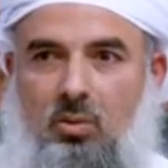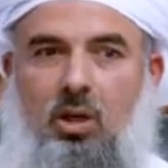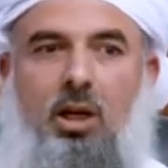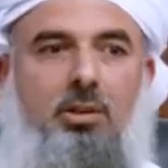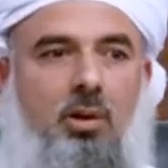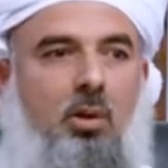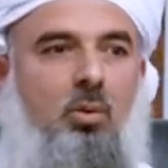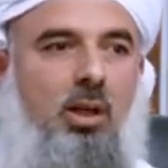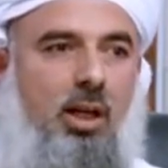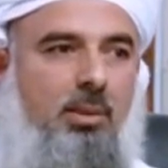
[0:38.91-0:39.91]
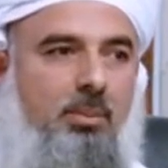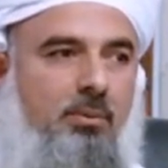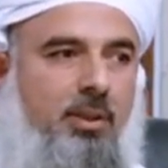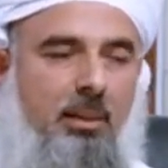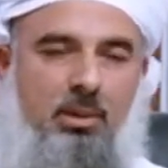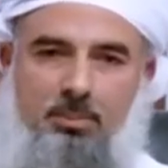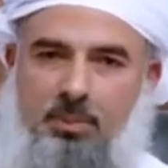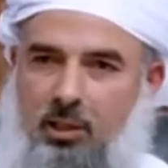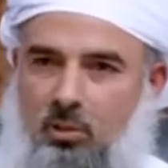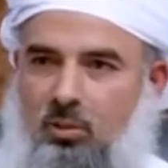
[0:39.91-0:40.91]
ويقوي القلب في الأمر
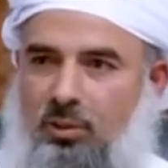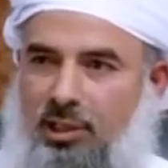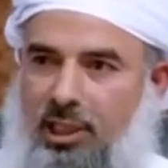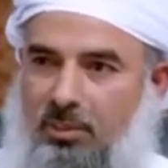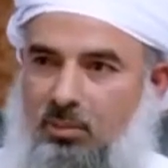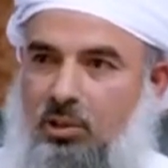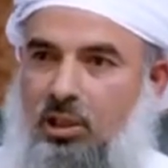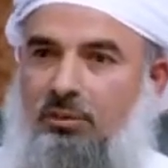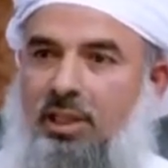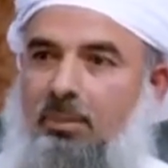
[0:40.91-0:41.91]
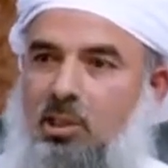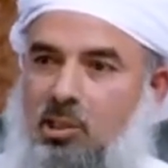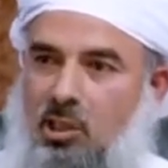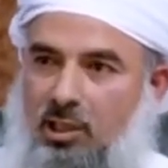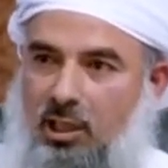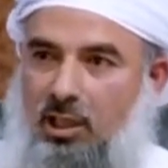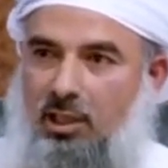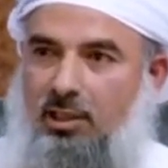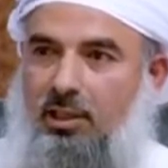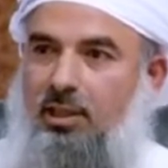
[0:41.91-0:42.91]
بالمعروف والنهي عن المنكر في عمل
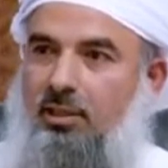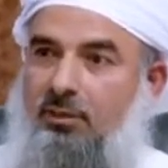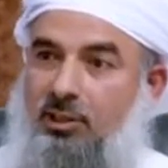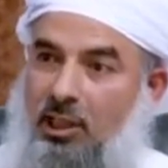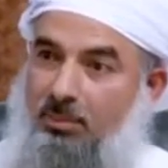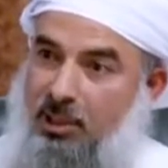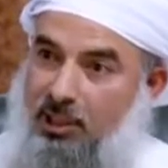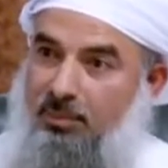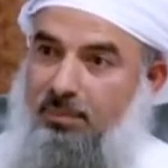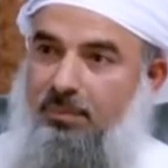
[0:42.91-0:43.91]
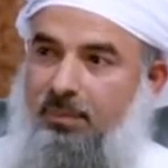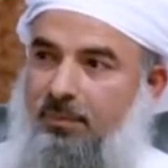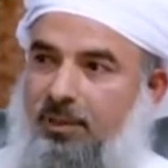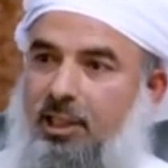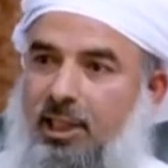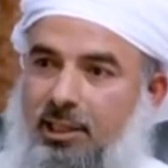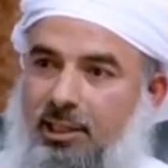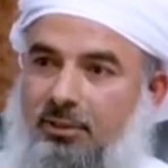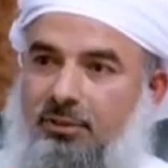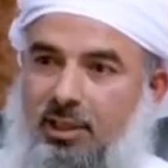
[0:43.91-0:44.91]
الصالحات في طلب العلم في
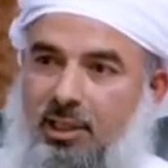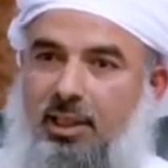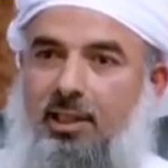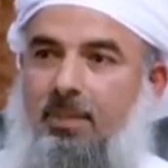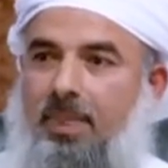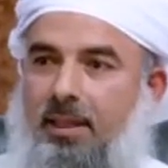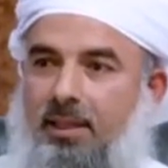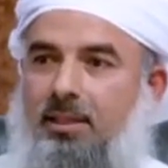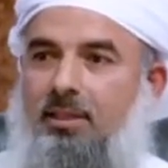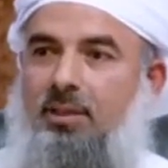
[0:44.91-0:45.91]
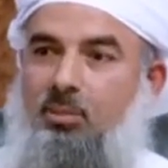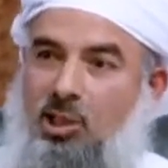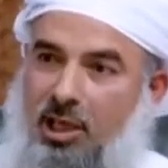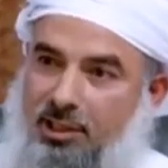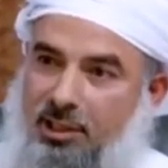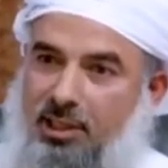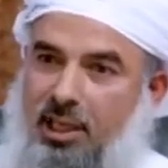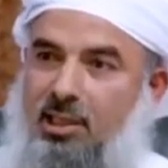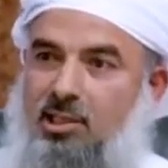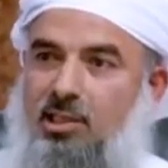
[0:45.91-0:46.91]
التأليف في كذا في مساعدة
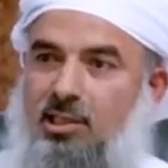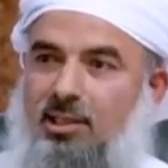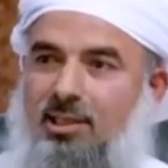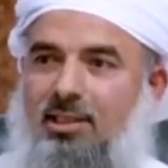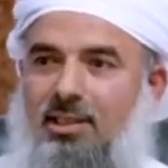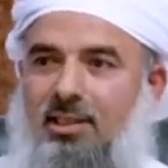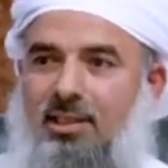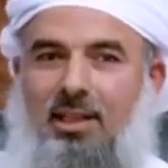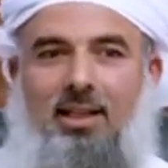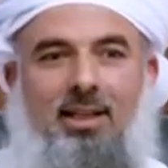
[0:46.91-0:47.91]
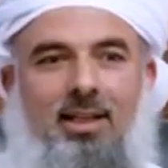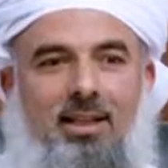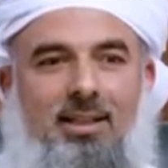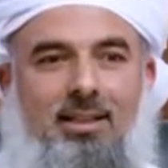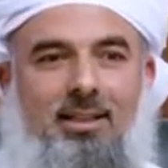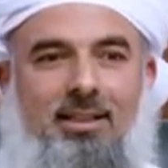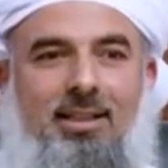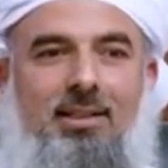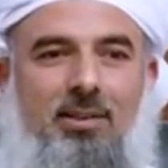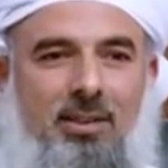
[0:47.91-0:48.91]
الناس ها
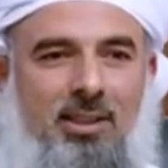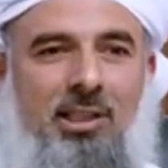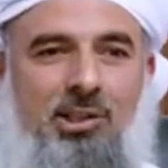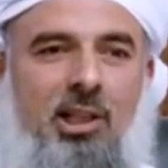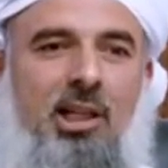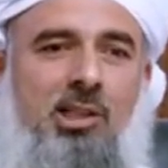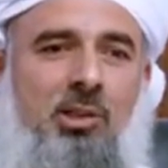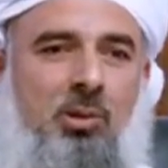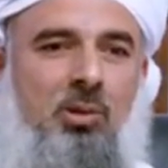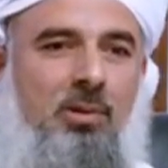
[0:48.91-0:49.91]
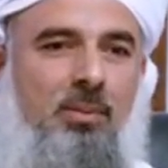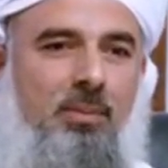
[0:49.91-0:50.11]
لأنه ينشرح صدره